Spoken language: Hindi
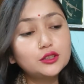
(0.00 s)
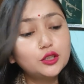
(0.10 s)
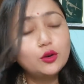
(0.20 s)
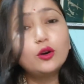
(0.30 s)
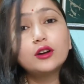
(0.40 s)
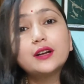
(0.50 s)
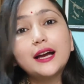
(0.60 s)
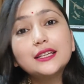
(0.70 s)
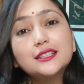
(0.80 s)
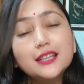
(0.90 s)
सकते हो और
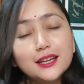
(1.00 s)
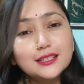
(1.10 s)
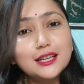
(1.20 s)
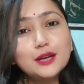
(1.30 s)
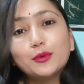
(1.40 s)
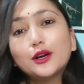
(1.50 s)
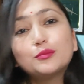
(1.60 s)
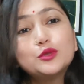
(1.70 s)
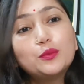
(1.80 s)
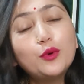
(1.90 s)
गाइस सीरियसली ये
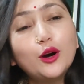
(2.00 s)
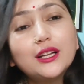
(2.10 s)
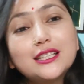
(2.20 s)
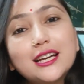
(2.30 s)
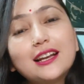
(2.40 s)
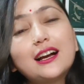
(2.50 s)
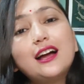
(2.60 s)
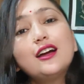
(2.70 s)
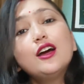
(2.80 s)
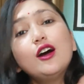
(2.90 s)
प्रोडक्ट मुझे बहुत अच्छा लगा